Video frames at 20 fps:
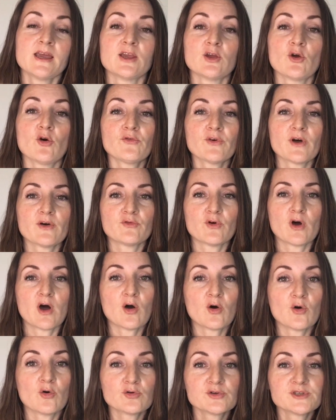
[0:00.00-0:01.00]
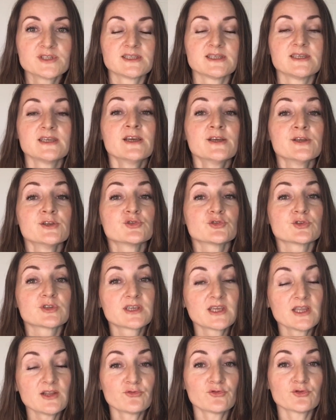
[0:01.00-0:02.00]
Et on va voir aussi ce
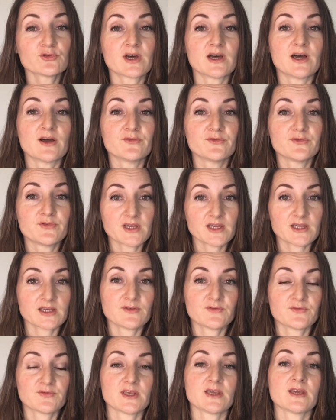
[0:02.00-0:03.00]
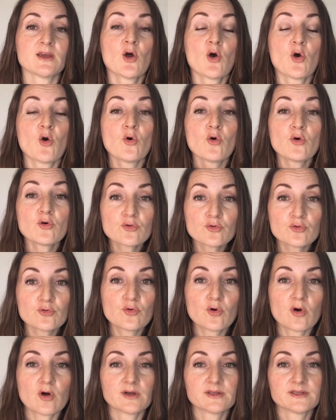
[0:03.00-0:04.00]
qu'il faudra vérifier au
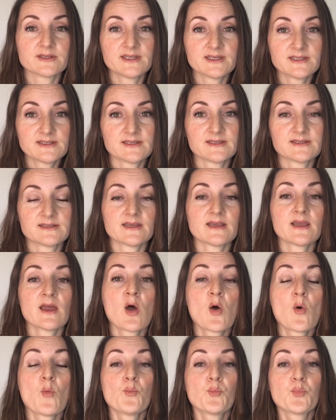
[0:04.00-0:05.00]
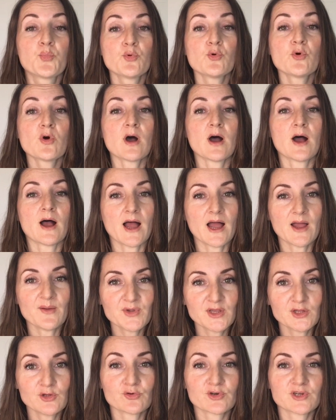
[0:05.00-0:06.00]
cours des tétées pour
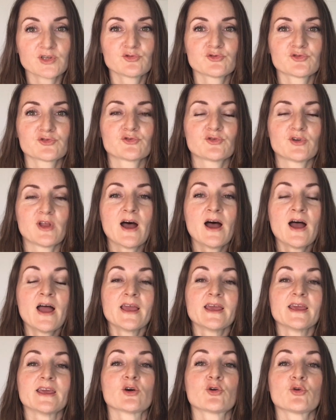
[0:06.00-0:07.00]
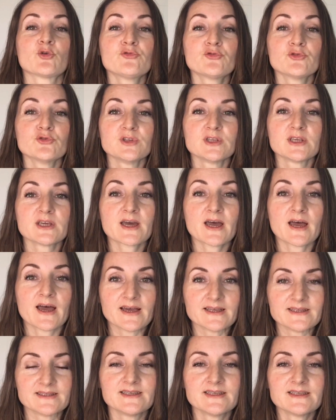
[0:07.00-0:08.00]
améliorer tout cela et revenir
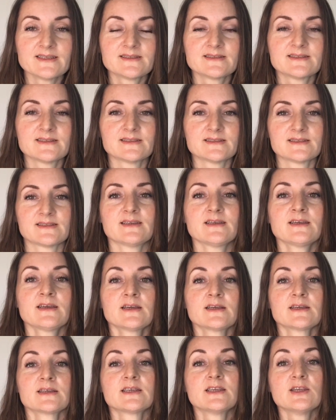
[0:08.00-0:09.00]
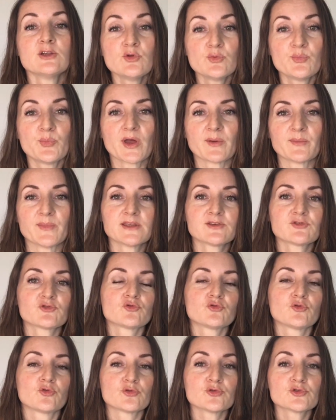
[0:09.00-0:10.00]
à des tétés qui lui permettent
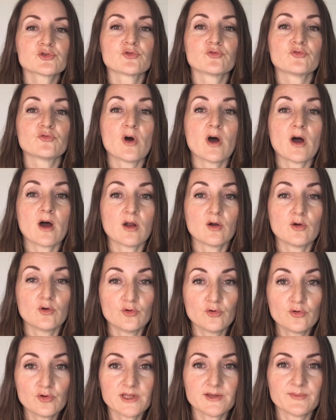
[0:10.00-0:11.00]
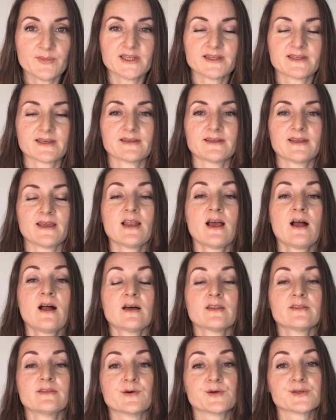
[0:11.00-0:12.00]
de recevoir le lait maternel
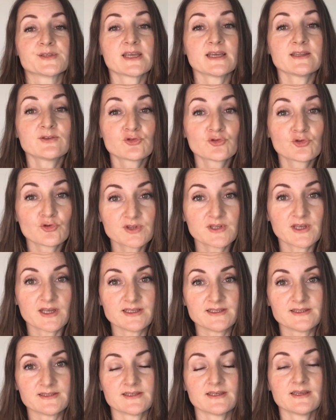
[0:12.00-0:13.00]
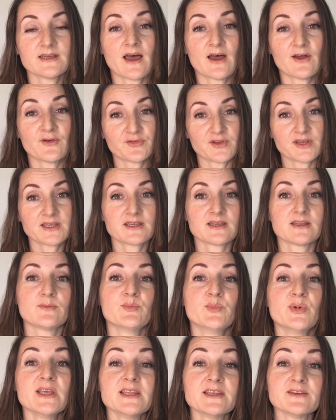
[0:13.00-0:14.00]
dans sa totalité afin qu'il
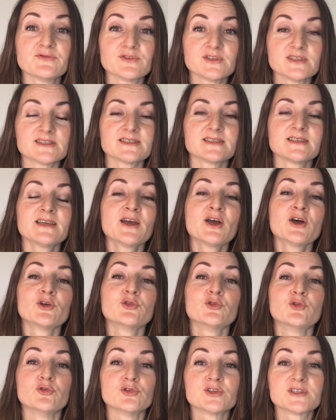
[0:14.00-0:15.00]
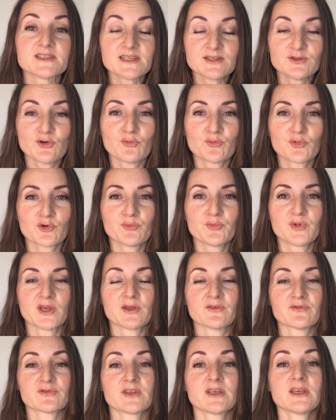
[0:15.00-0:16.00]
bénéficie de ses nombreux
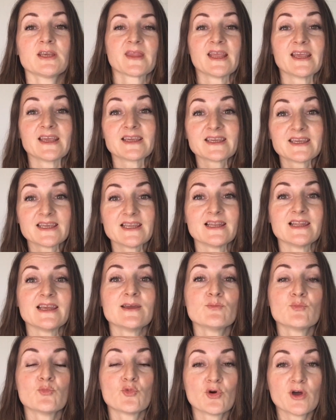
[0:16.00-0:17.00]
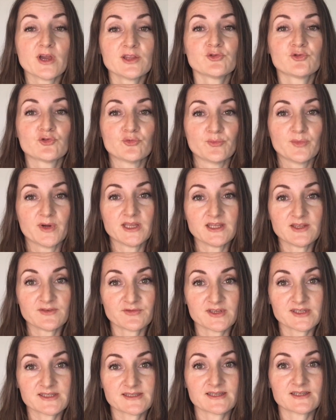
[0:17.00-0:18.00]
bienfaits et qu'il ait moins de
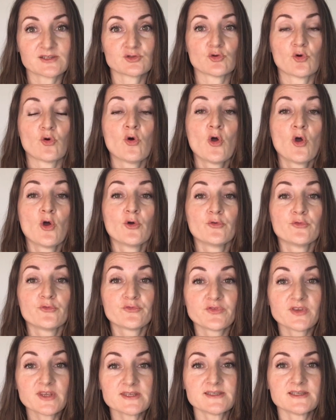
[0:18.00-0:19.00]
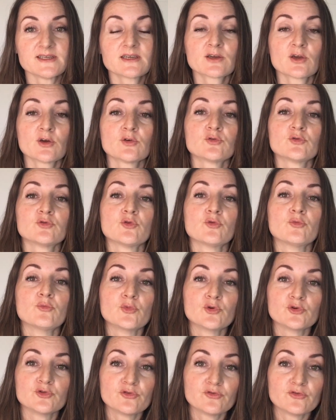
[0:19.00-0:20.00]
manifestations physique de
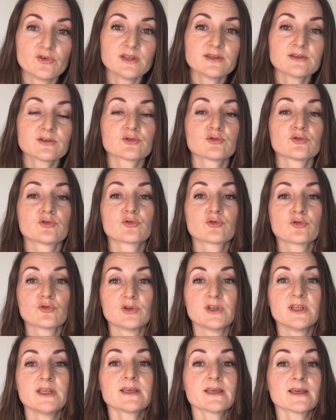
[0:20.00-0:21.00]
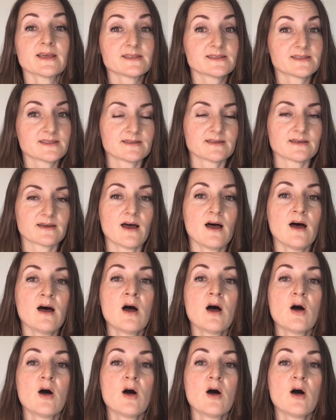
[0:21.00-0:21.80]
maux de ventre, de coliques, etc.